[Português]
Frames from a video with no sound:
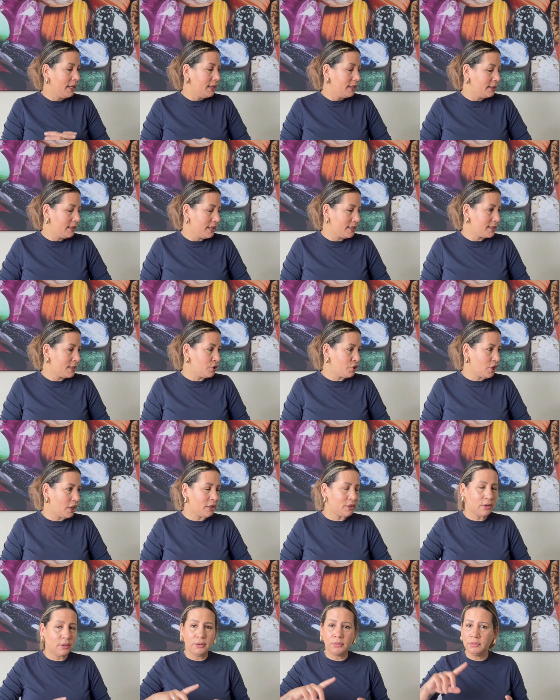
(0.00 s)
desse
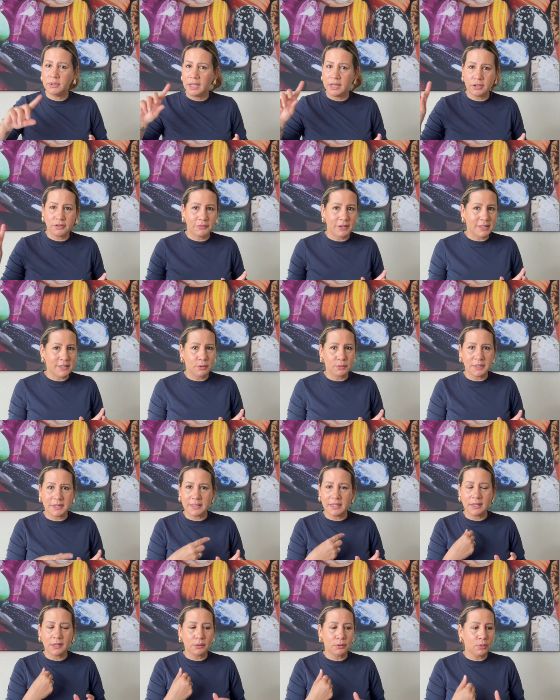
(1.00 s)
jeito. Eu não deixo fazer o
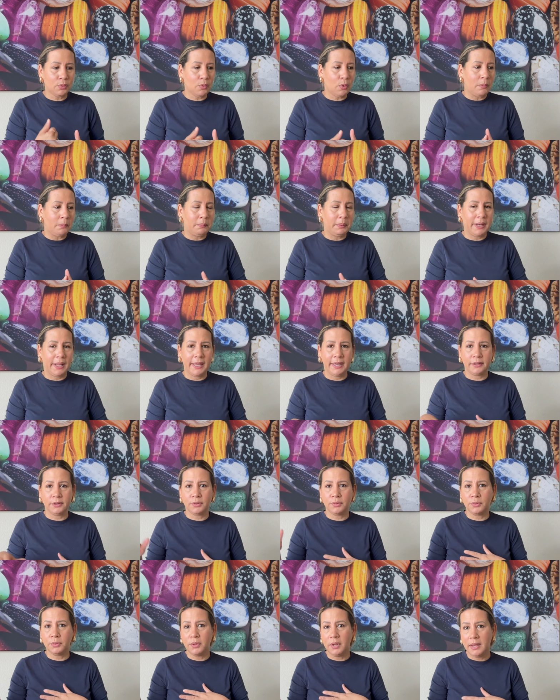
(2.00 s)
ciclo
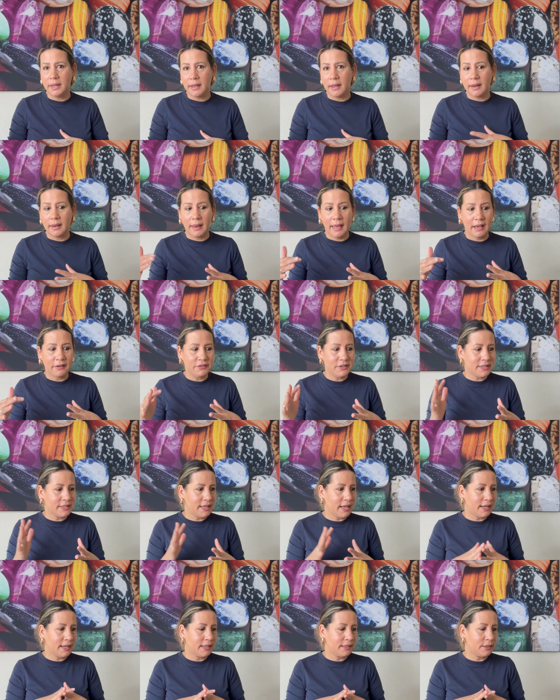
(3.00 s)
completo lave
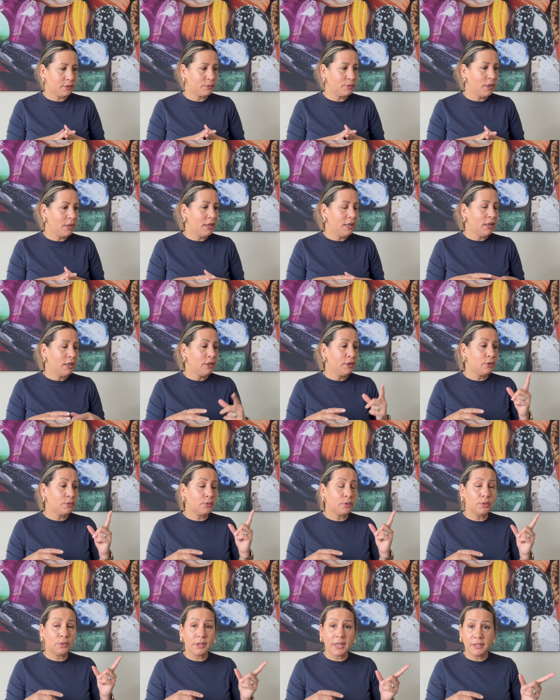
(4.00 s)
seca, não. Eu
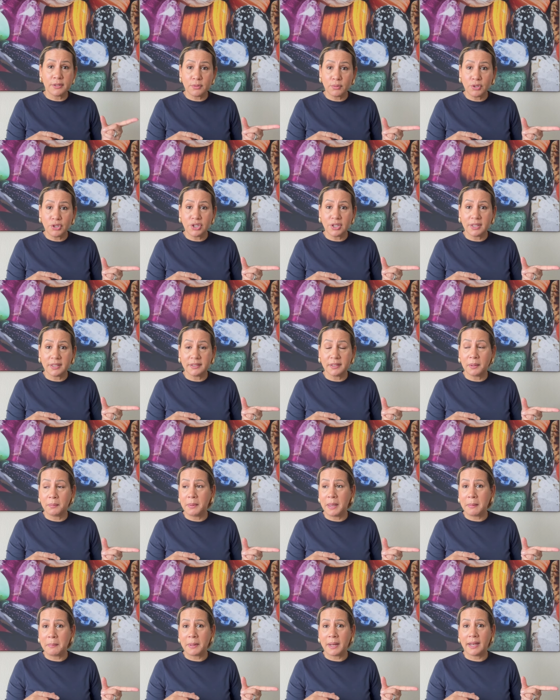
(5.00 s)
coloquei sutiã
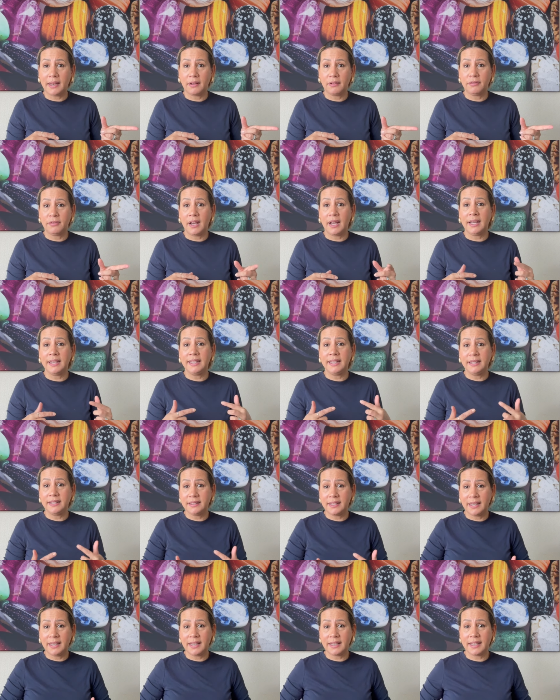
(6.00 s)
também para lavar ele
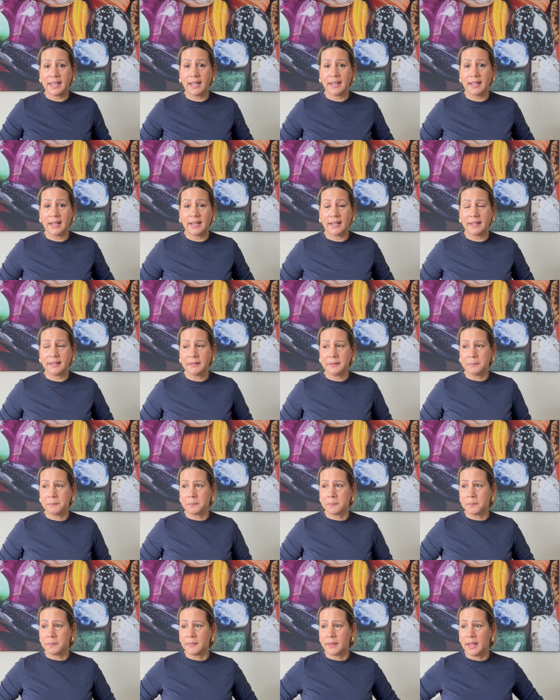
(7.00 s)
tem aquela...
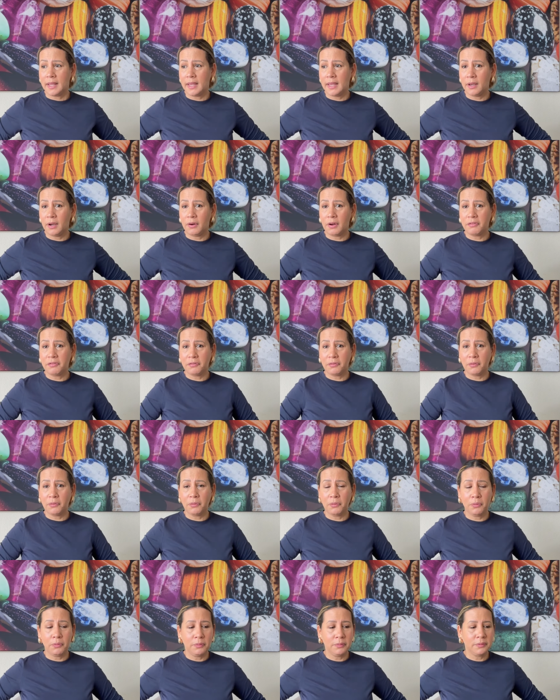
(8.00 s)
É,
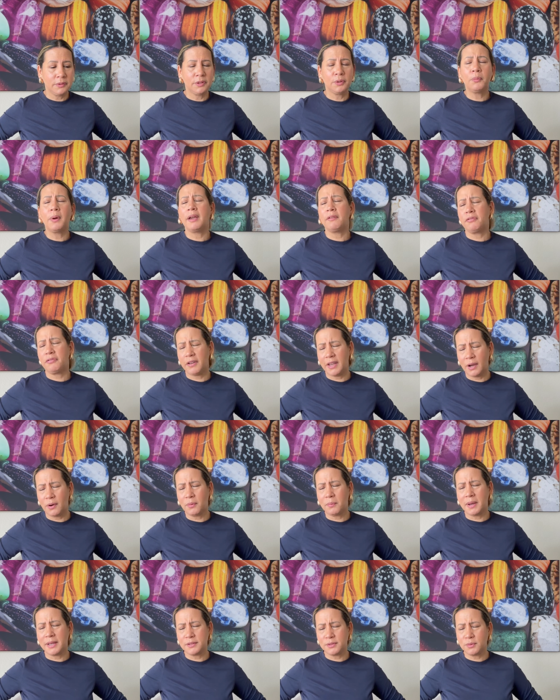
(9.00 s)
o, não é ferro,
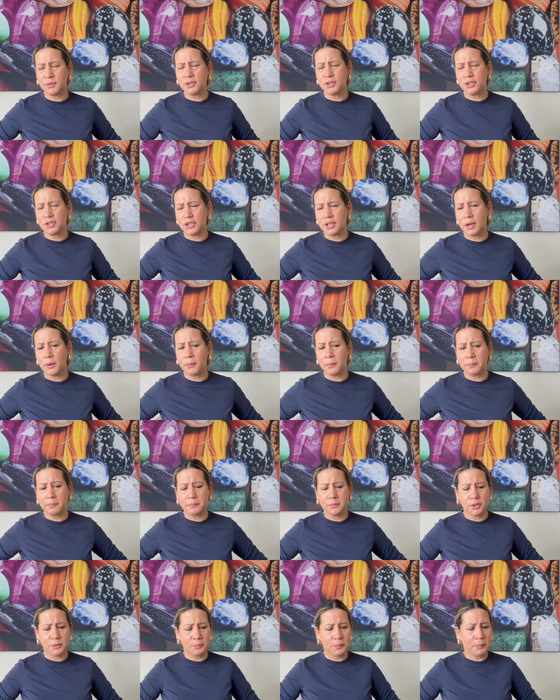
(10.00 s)
mas hoje em dia é um,
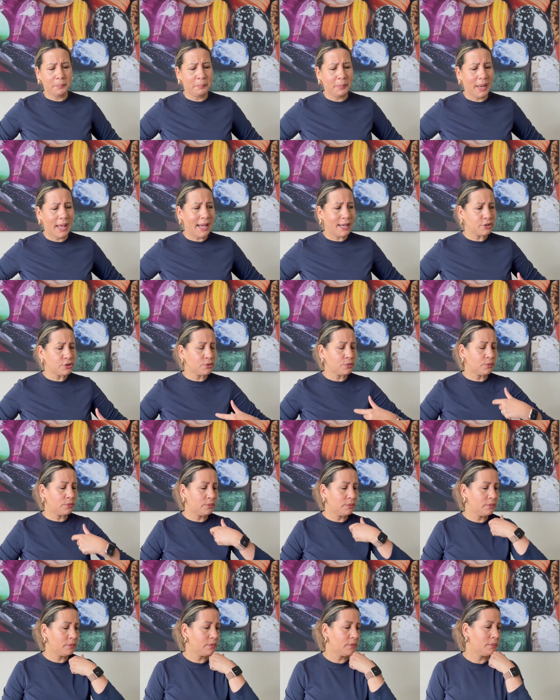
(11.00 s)
tipo um plástico,
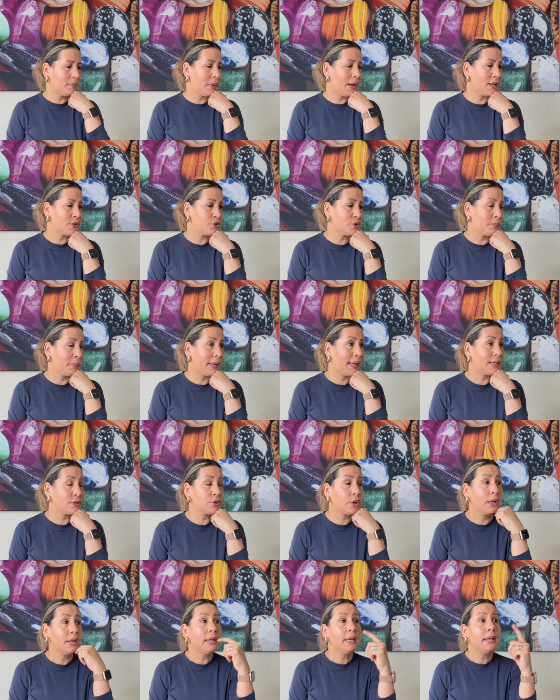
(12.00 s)
macho é plástico,